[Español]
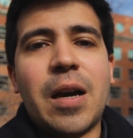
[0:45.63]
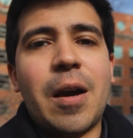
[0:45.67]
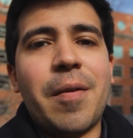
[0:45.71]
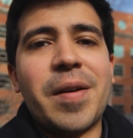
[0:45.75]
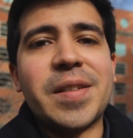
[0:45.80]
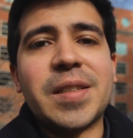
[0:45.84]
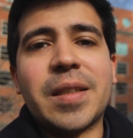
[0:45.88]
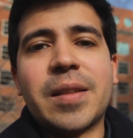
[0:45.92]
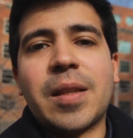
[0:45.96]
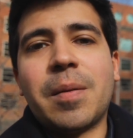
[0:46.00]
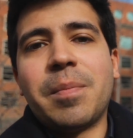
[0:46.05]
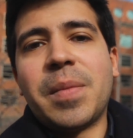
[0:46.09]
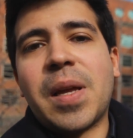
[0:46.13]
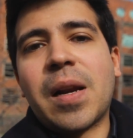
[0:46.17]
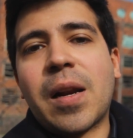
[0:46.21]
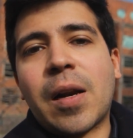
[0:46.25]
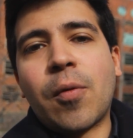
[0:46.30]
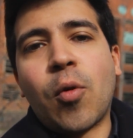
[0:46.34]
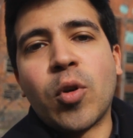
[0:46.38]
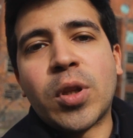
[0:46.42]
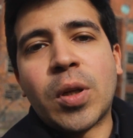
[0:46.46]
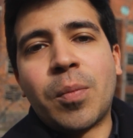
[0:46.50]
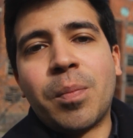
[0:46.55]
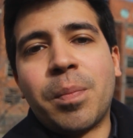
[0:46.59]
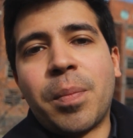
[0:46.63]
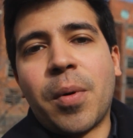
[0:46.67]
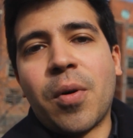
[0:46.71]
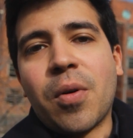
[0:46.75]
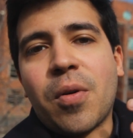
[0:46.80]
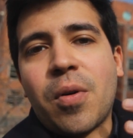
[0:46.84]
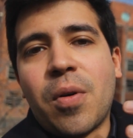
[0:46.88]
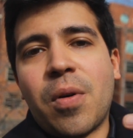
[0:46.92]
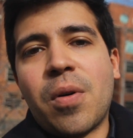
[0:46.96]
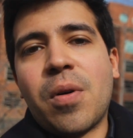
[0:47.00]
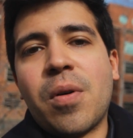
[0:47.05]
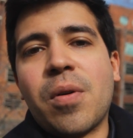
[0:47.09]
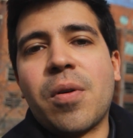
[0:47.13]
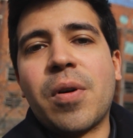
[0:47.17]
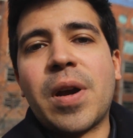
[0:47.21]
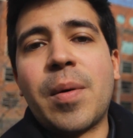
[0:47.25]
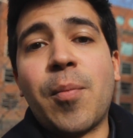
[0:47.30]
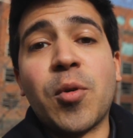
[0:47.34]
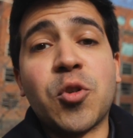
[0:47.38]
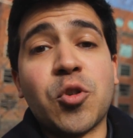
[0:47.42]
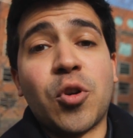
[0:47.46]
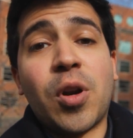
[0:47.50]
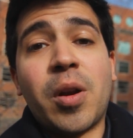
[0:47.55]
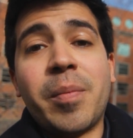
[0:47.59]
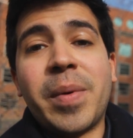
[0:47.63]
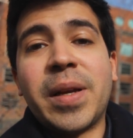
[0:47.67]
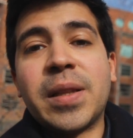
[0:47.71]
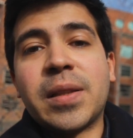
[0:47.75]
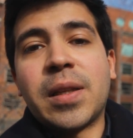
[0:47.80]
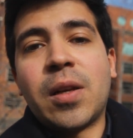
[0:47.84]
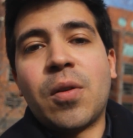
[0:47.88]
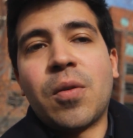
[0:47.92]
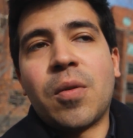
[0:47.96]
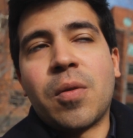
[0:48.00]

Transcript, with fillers: A veces también rebota un poco emocionalmente